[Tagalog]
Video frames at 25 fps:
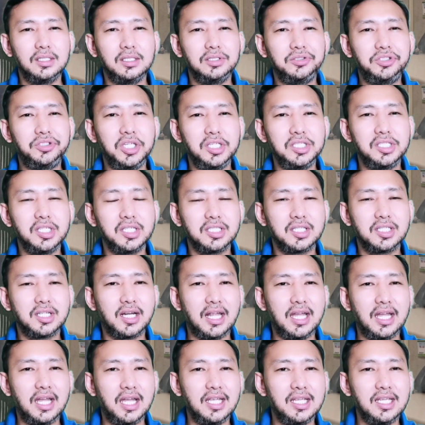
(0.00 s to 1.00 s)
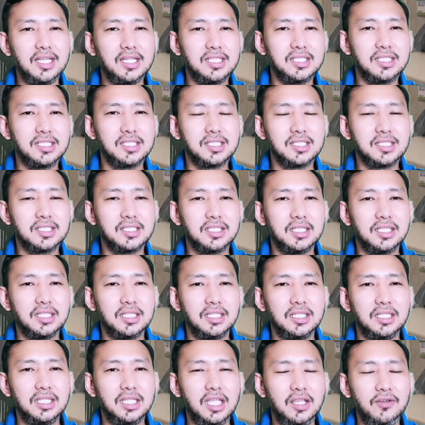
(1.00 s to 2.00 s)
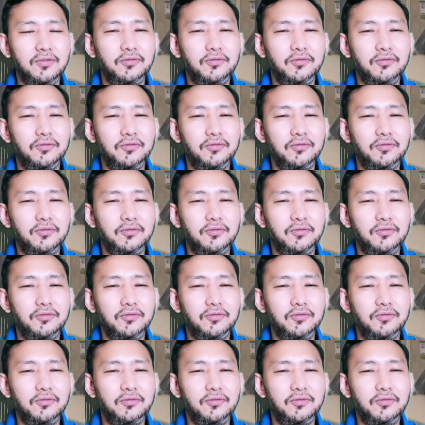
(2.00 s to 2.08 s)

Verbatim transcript: Jesus Christ, He